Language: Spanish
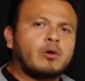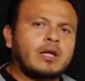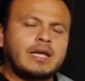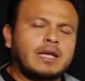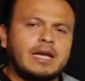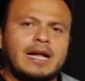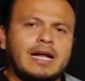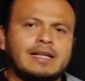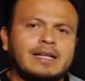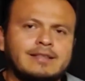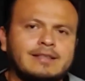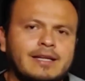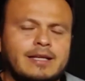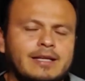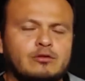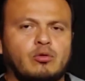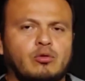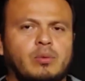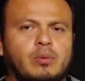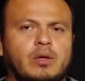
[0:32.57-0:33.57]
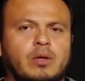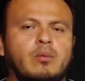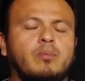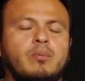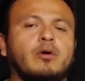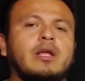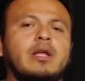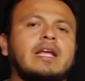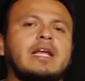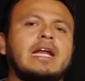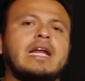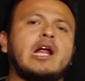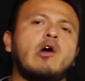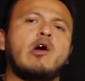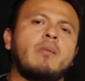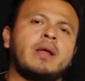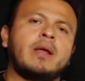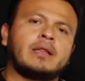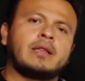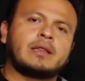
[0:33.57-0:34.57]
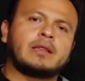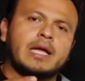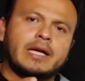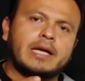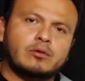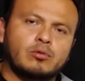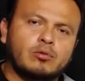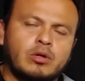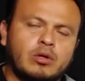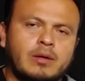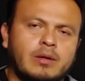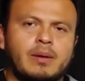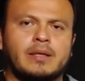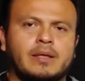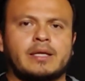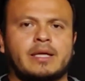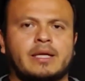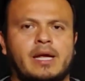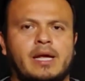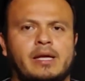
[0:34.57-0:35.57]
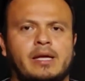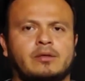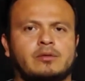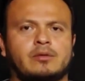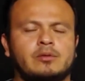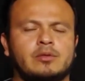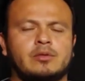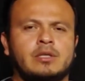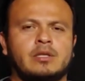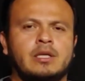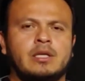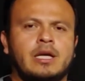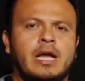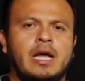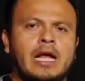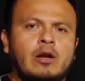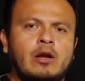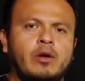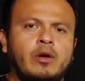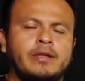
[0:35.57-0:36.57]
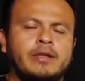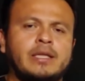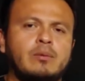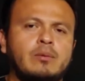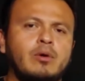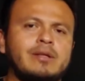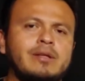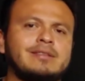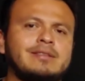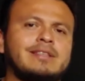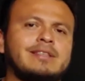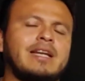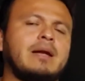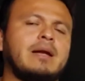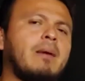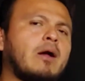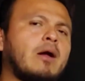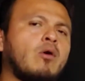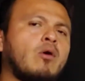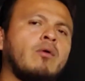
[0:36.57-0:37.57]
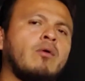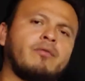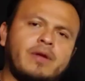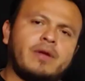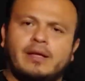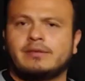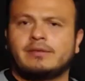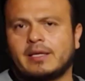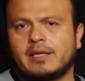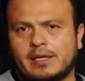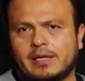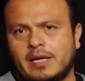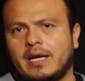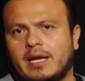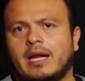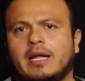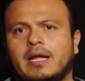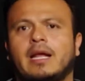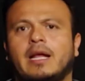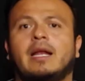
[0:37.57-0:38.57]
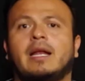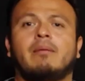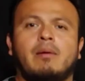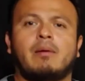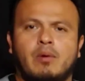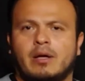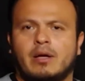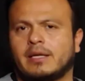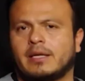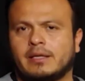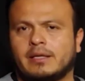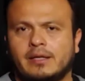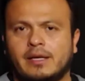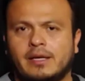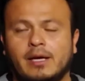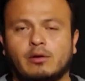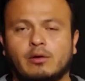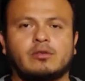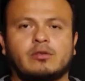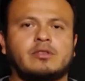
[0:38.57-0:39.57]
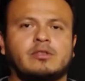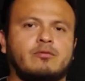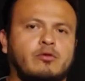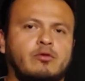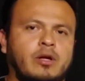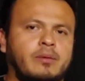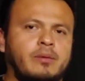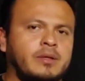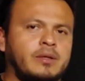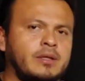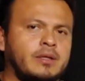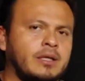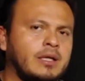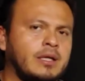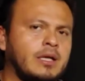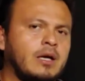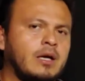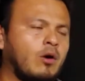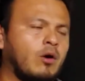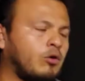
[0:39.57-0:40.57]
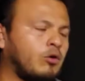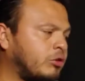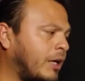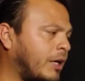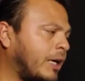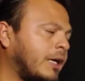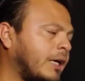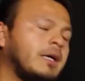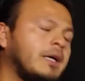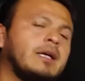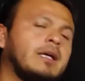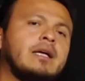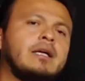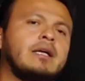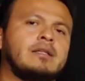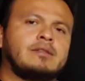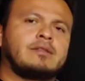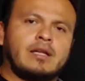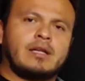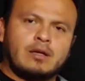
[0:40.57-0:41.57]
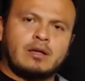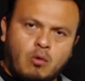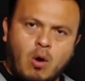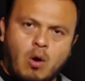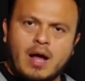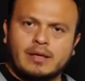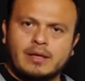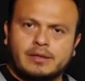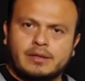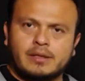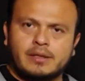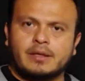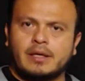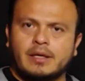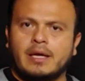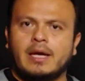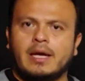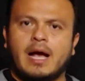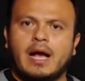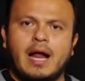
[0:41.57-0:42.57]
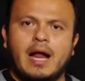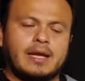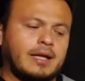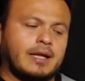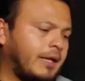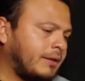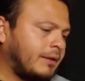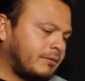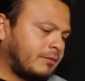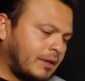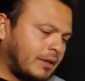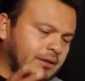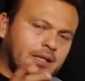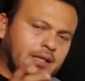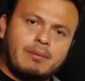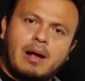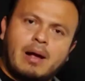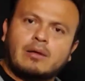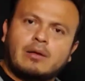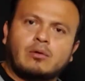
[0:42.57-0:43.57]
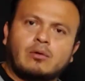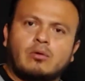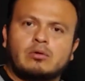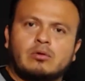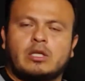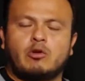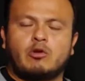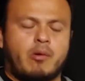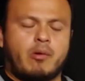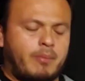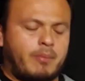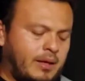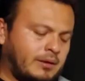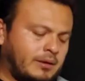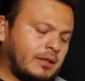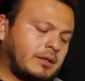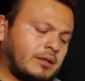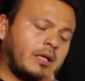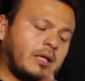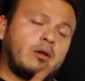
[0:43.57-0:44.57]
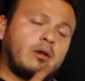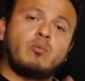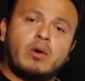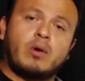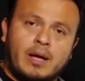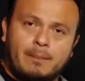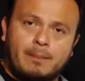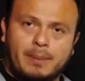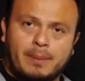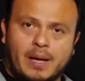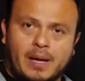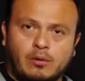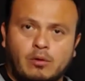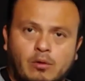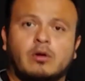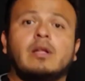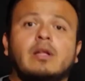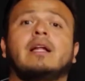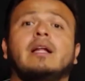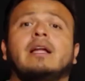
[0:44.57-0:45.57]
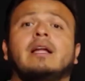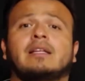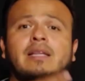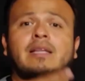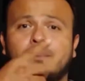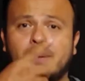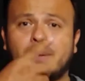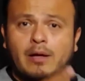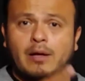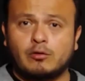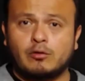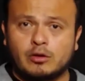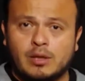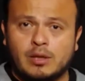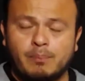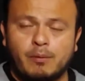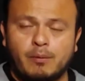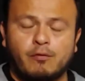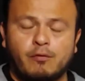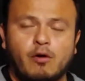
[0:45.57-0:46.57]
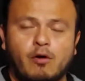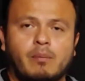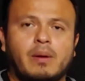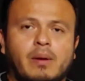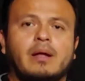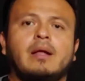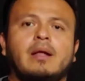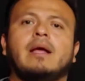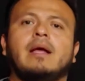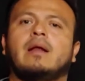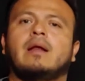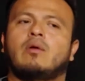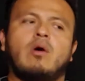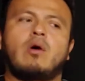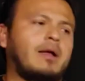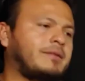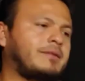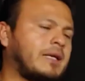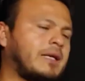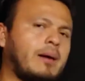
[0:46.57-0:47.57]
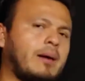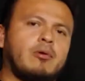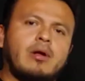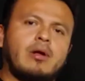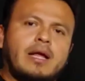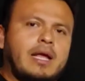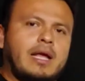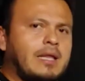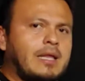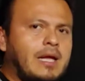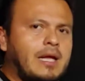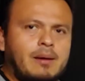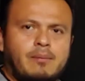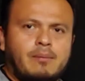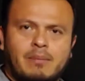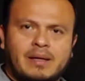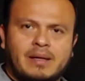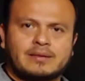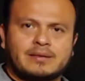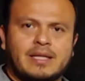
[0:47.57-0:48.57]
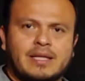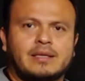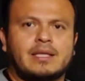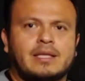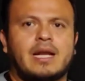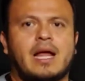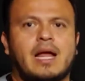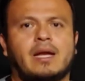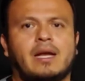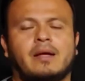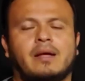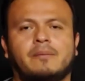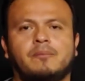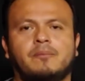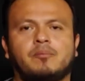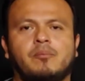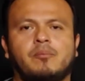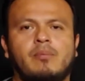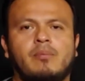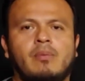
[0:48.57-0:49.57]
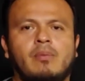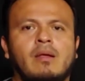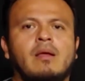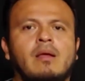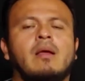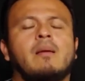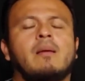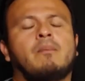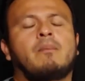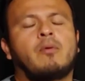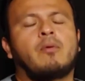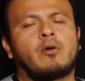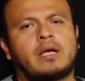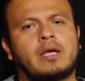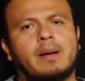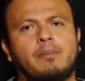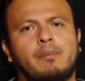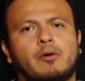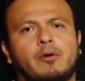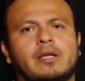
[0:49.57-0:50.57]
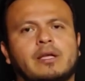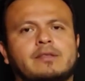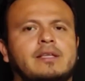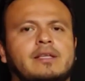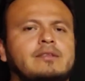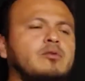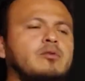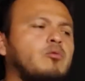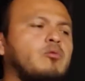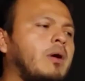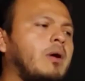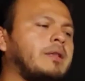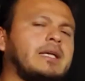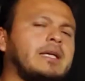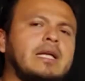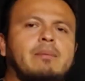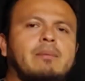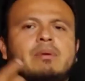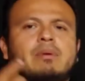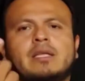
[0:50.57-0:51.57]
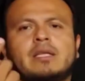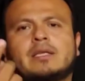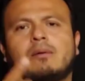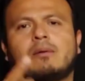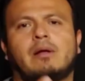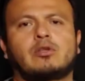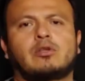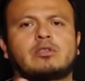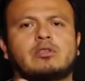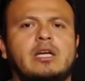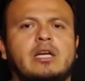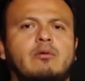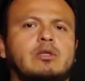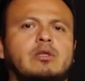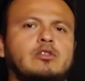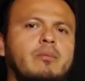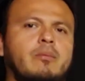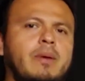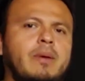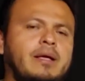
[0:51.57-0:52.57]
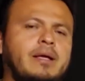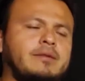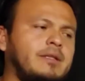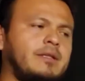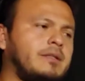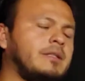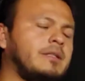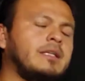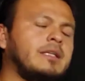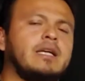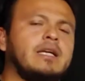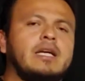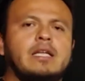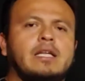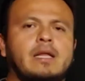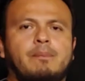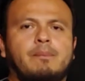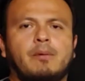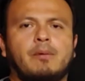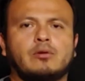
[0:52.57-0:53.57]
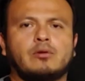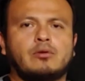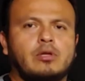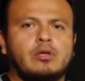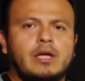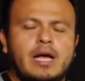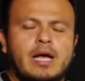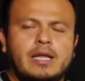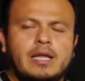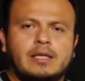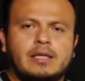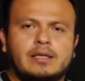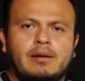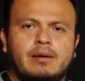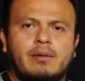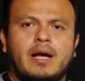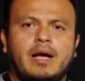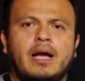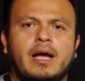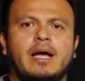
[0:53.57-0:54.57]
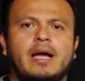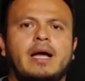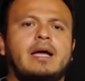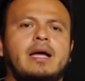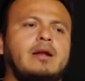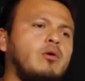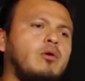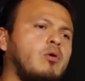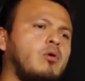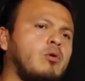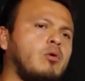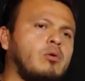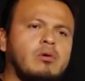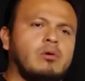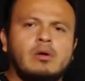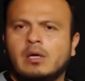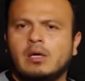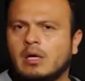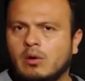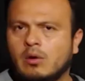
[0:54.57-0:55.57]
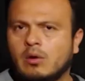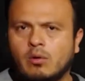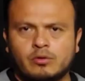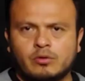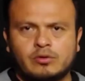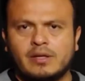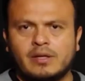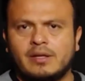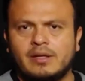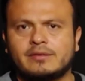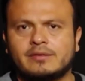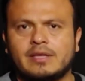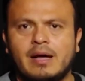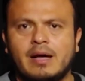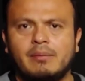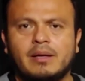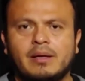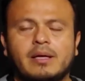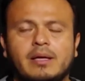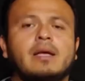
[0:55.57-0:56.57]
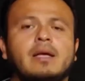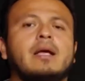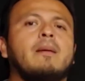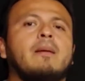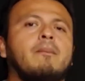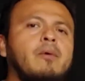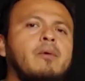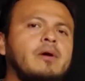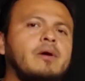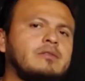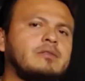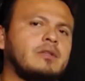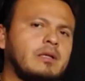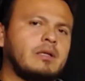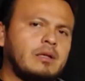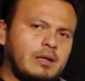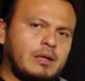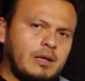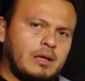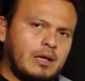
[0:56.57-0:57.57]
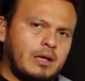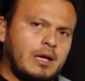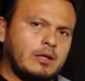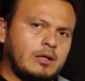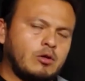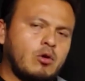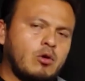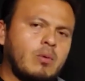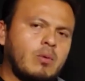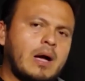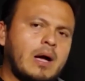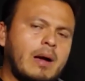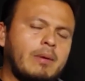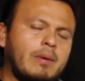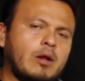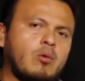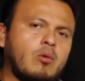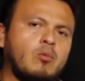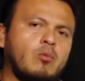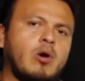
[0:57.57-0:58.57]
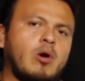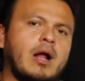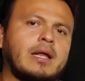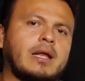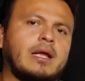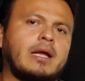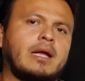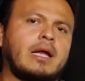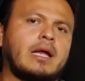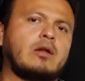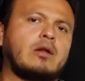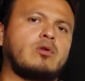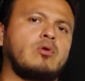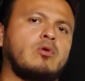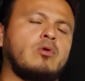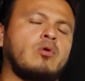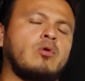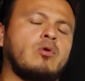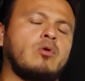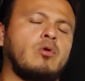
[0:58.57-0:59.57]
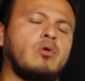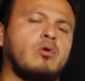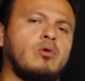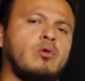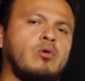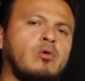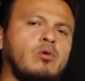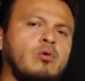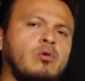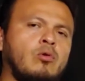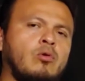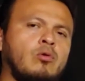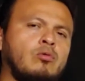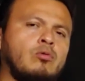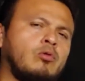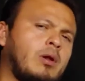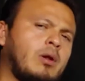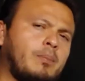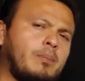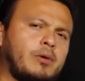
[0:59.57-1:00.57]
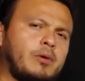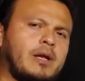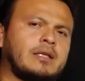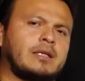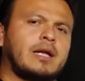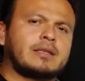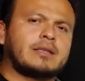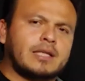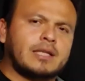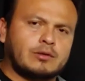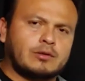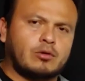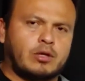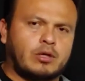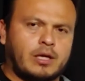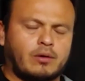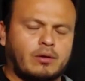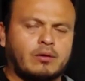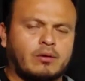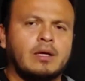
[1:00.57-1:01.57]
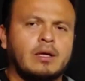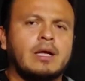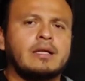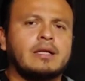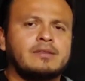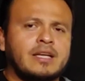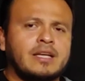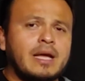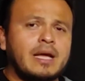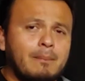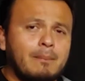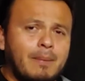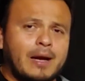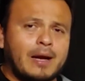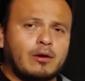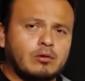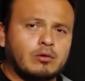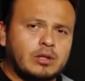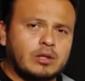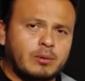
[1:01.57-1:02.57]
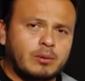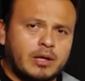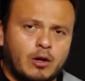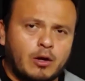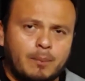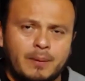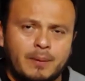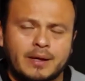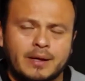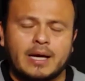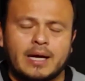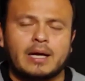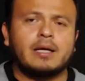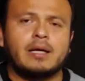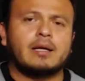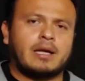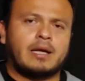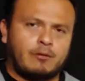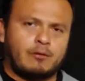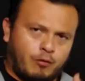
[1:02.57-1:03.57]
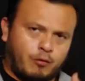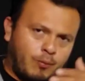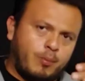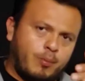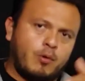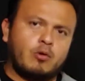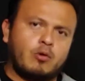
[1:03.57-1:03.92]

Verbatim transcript: qué quieren hacer eso, viejo? Porque quieren aumentar tu nivel de crédito. El objetivo es tener más confianza de quién es el que le vamos a dar dinero, dice Infonavit. O sea, si el cuate es alguien que está trabajando continuamente, tiene un buen empleador, está pagando en tiempo y forma, no, a ese cabrón hay que darle bastante lana. ¿Por qué? Porque si es un cuate que nada más está trabajando 3, 4 meses y de pronto deja de trabajar o está inestable, pues ellos lo van a ver como alguien que no, no le podrían dar tanto dinero. Sin embargo, te quiero explicar, que fue por